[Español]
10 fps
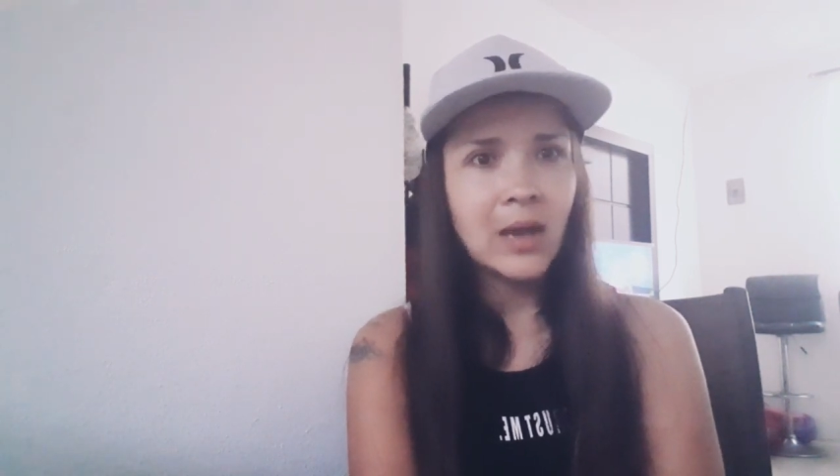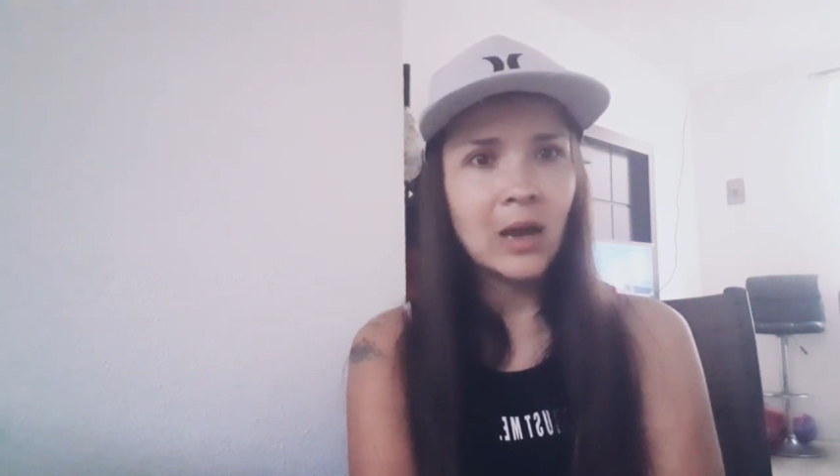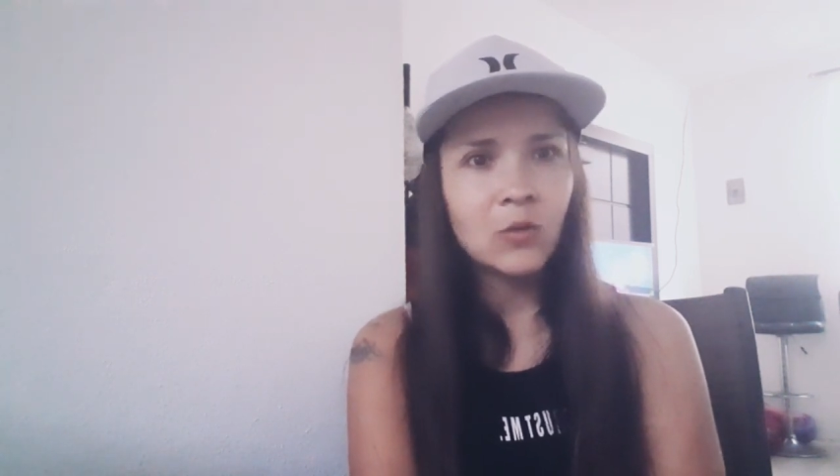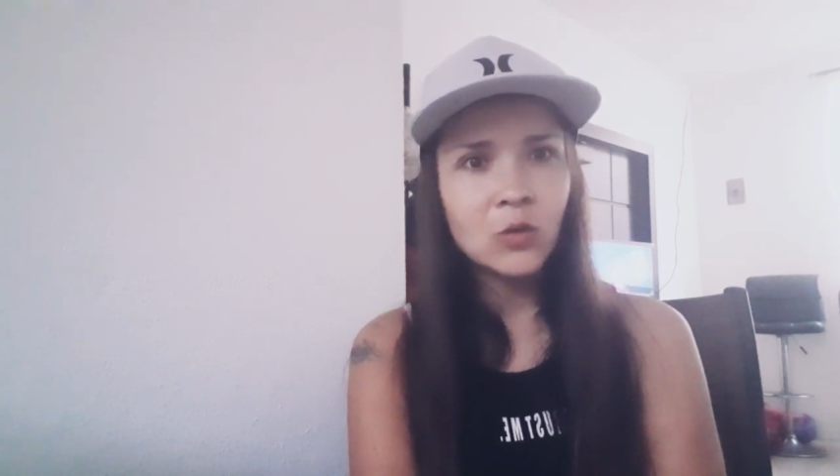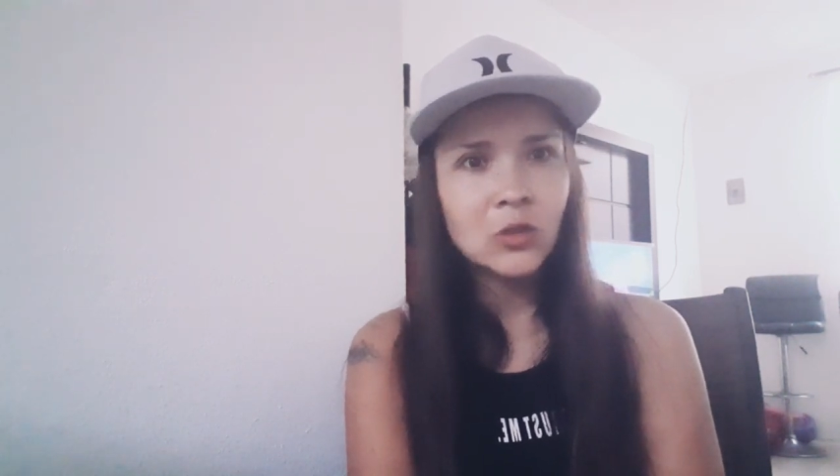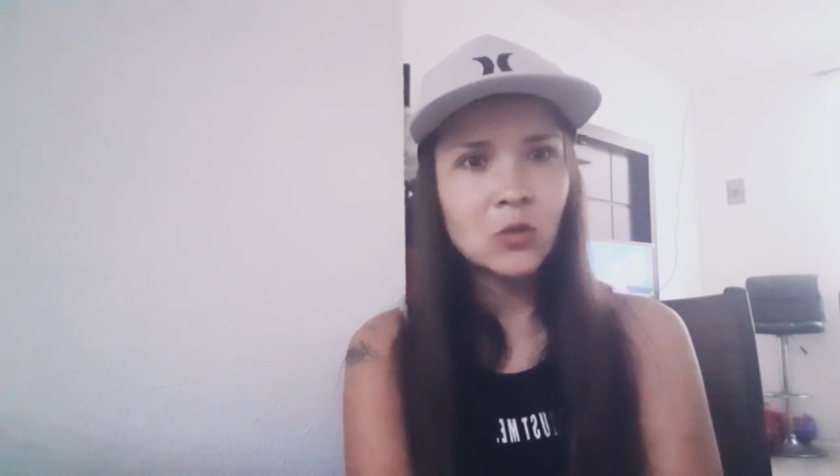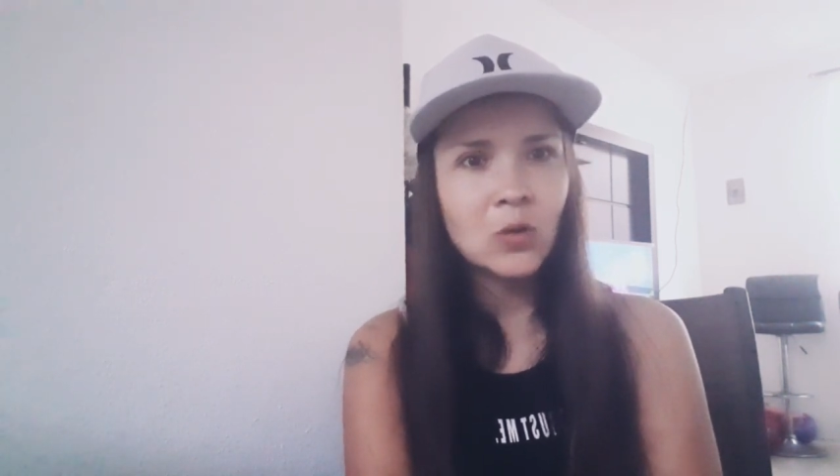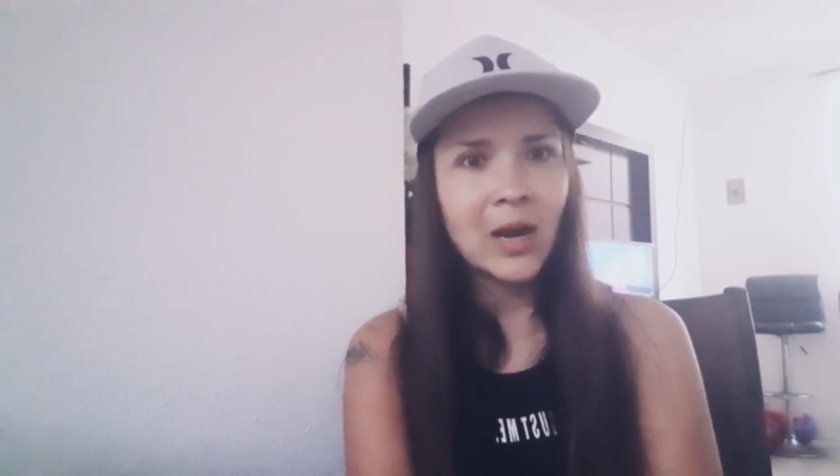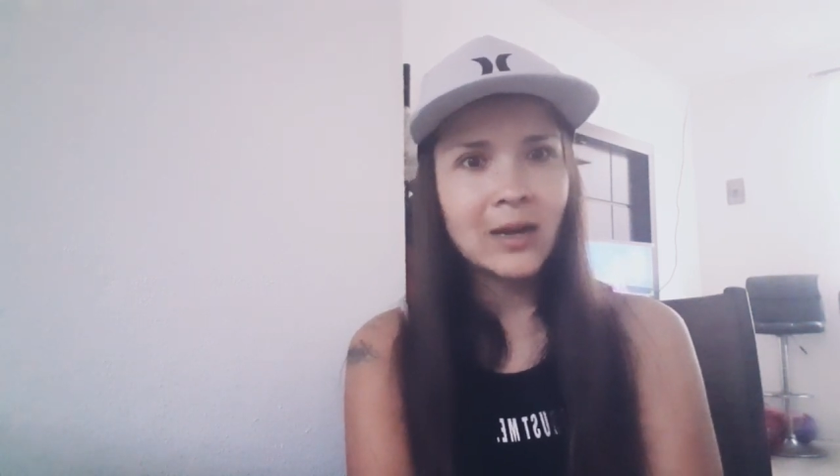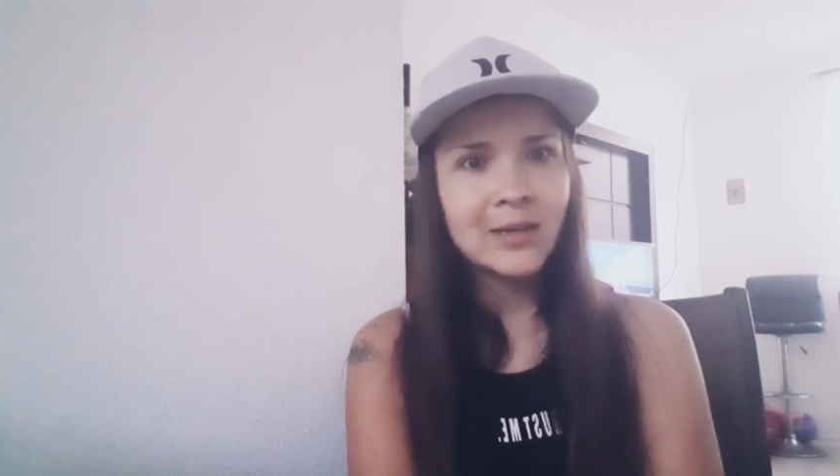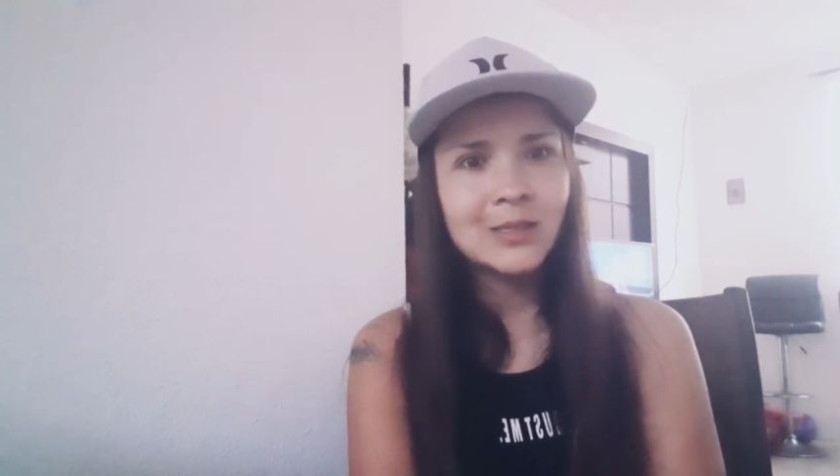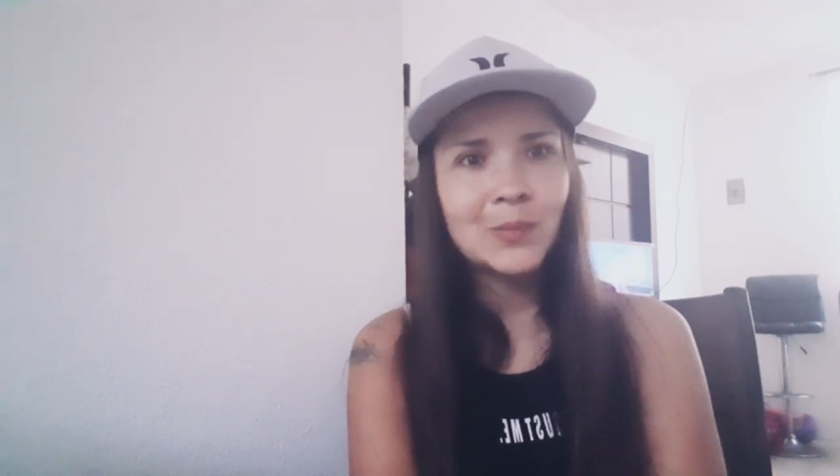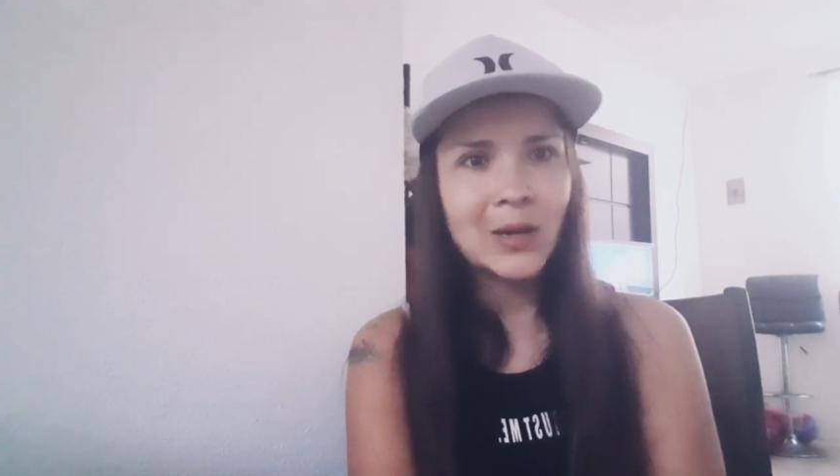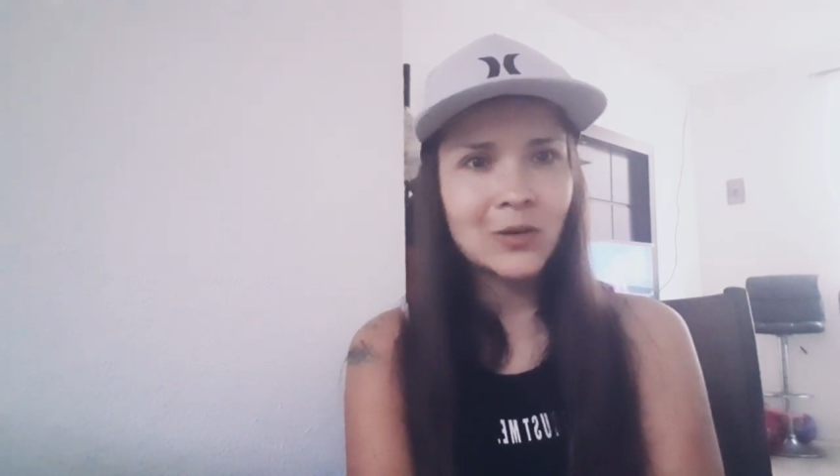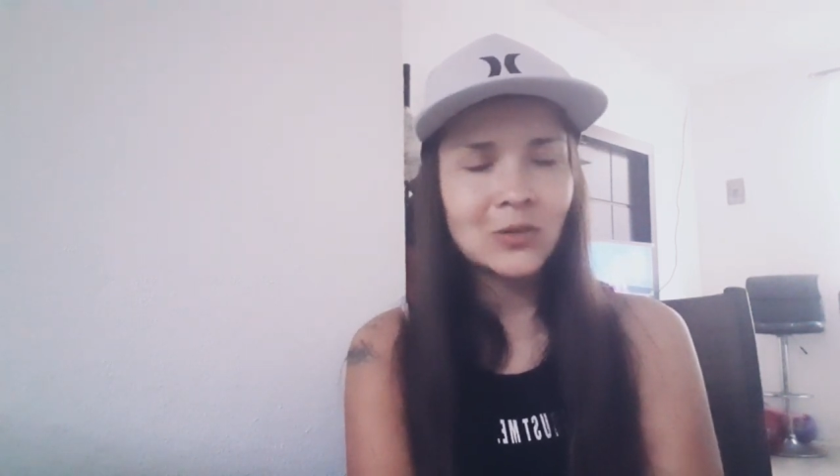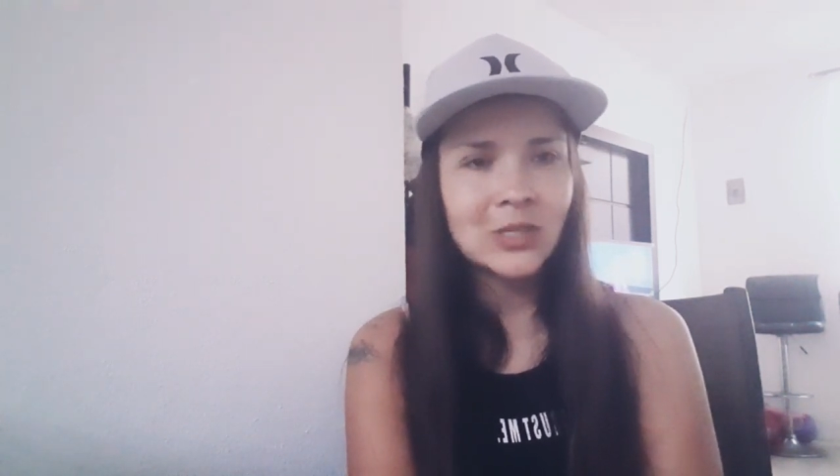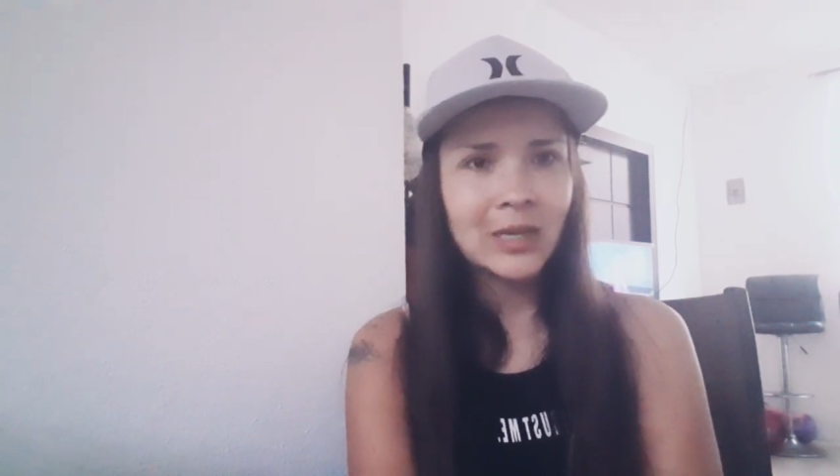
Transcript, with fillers: algunos lugares, barrios de